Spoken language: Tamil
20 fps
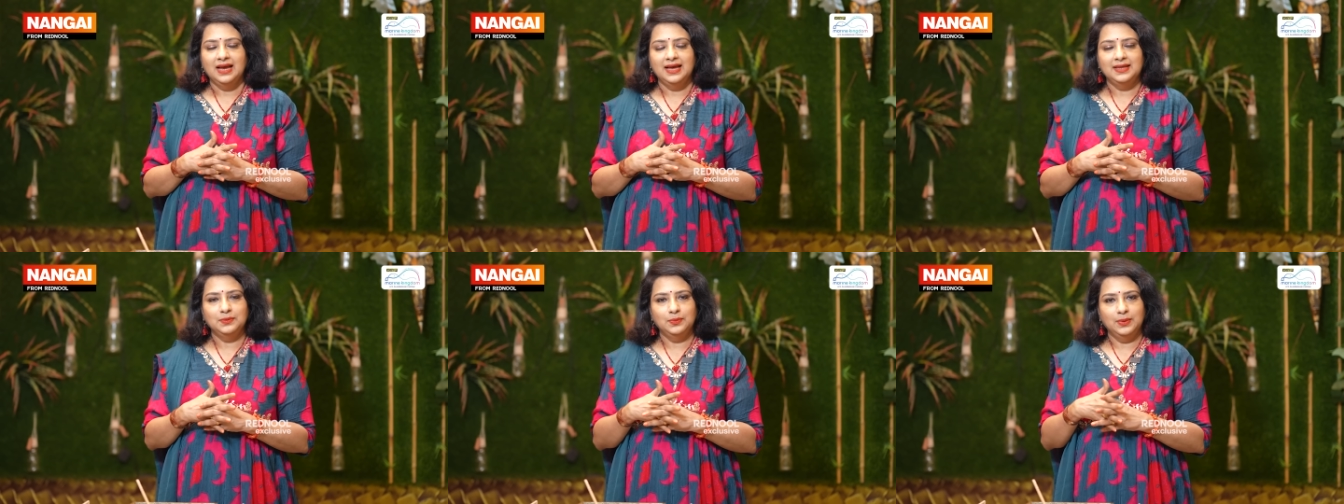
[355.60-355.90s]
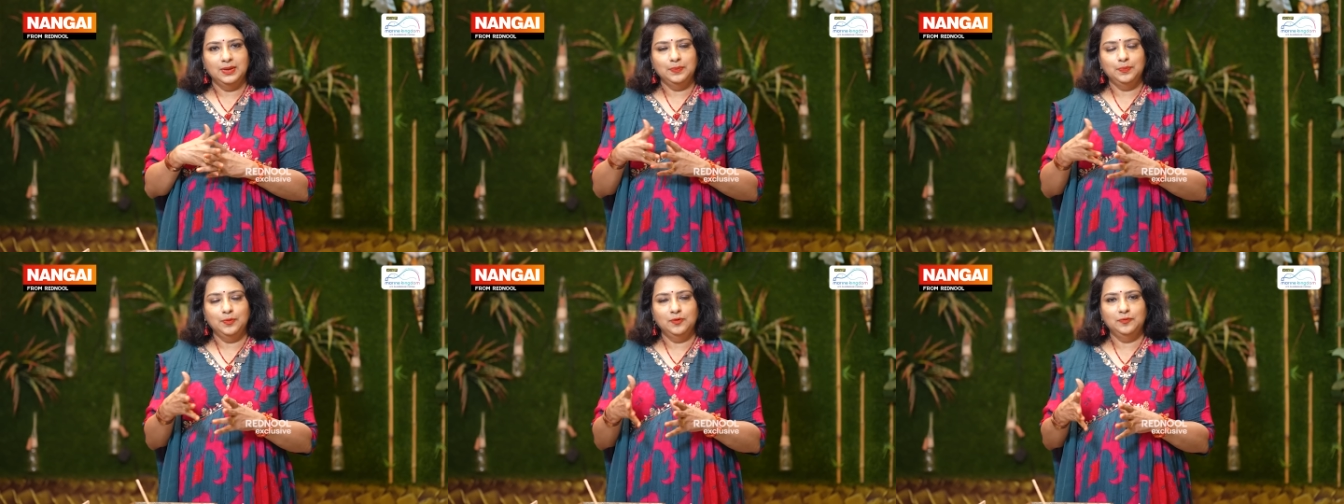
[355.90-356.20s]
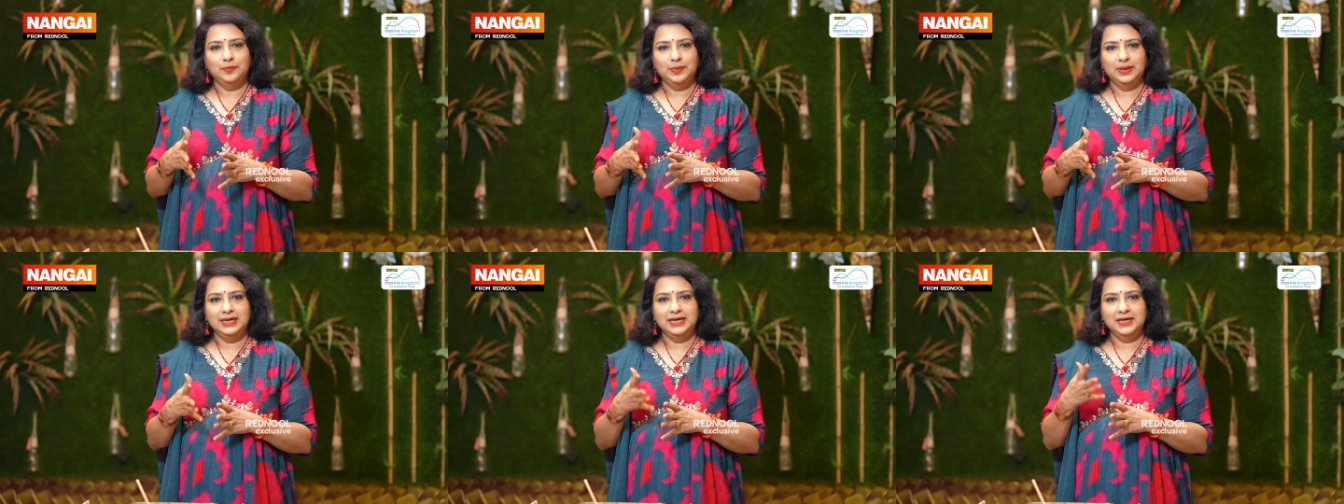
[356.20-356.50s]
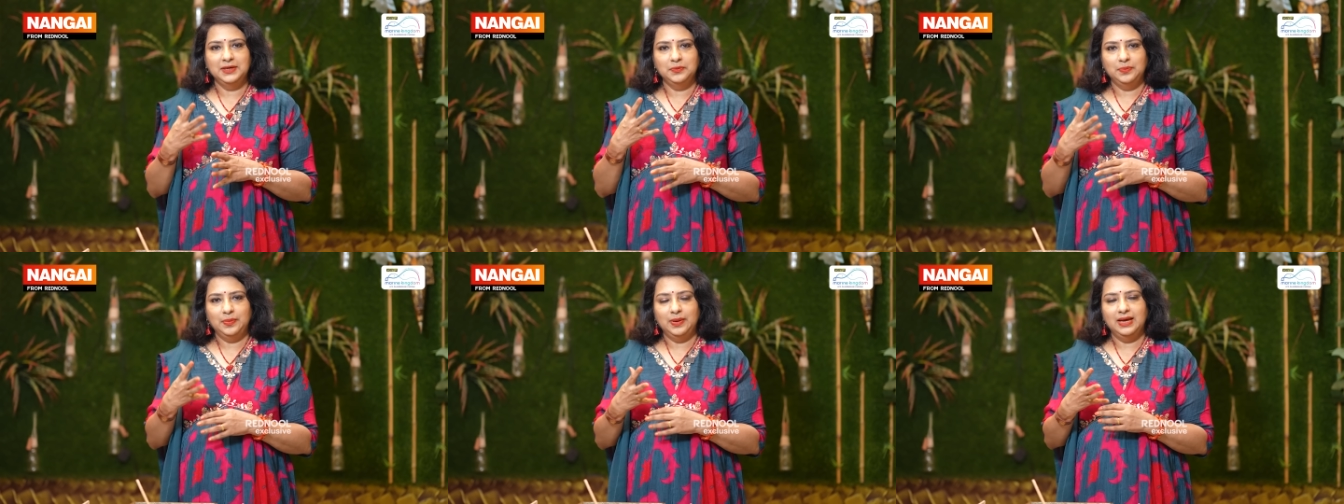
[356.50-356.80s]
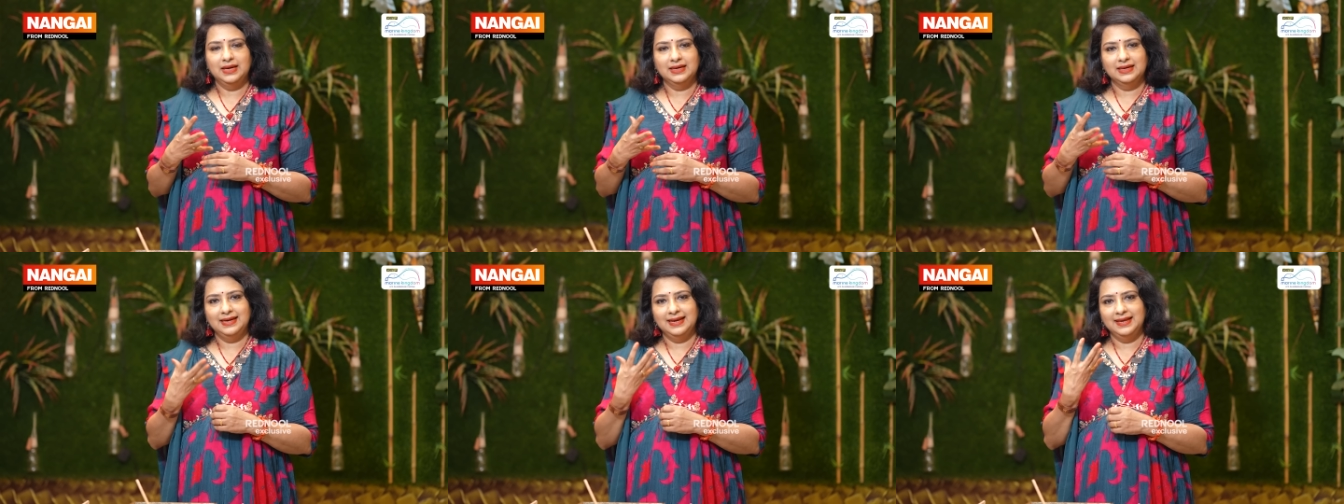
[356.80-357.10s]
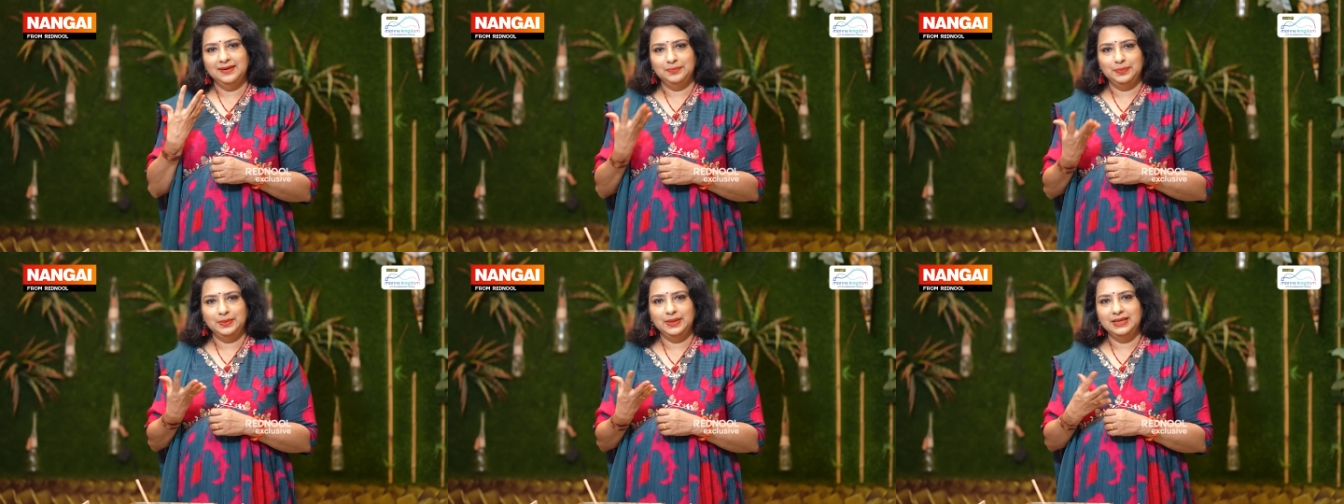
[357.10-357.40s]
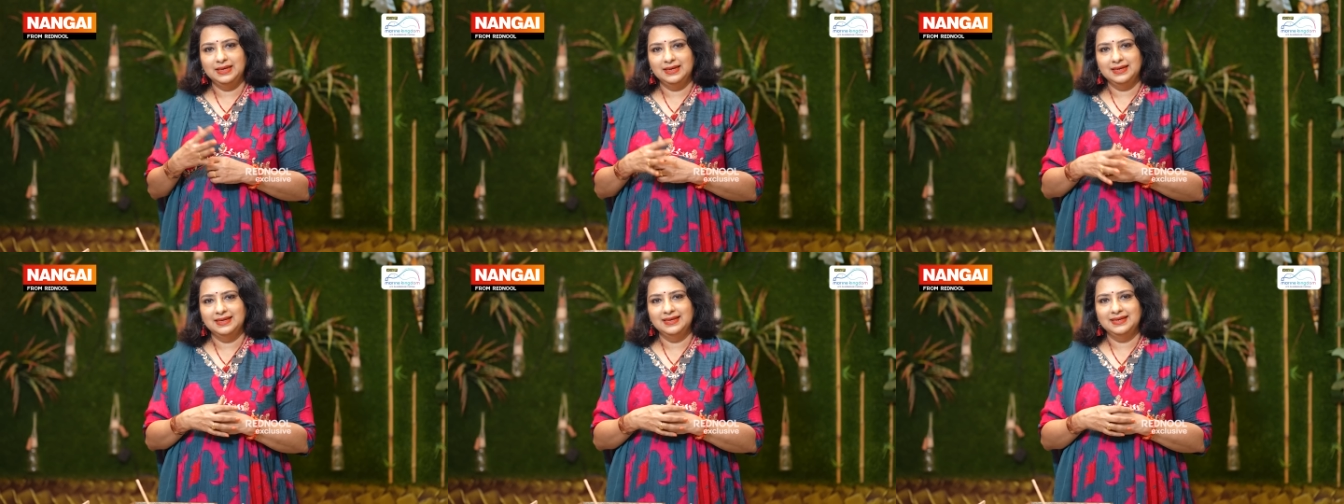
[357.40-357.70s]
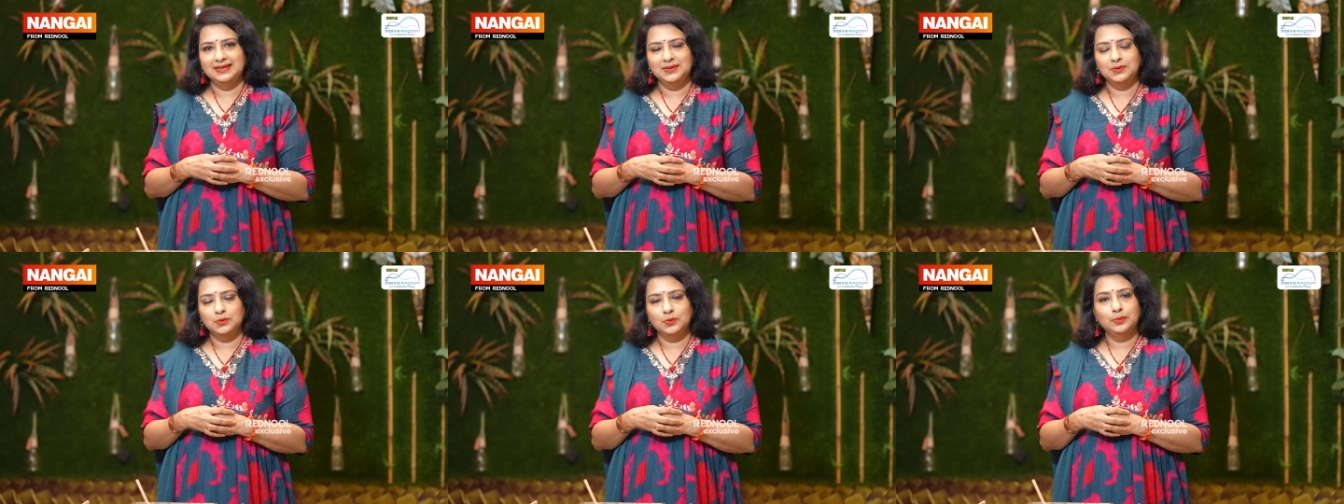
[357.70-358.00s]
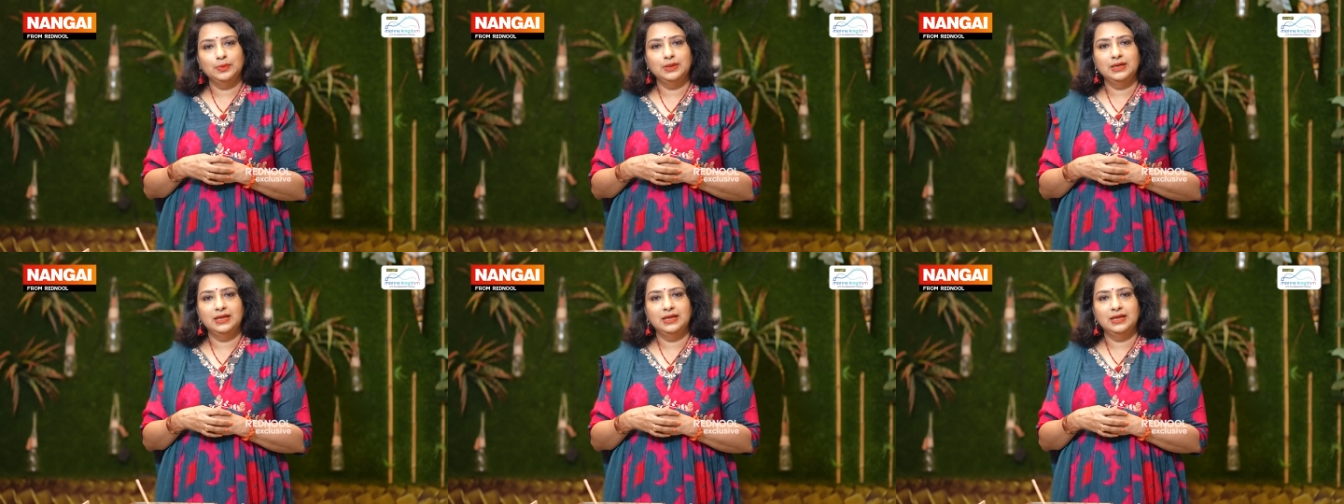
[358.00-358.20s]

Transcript: அது வைப் ஆஃப் பண்ணிவிட்டு பாருங்களேன் எப்படி இருக்குன்னு ரொம்ப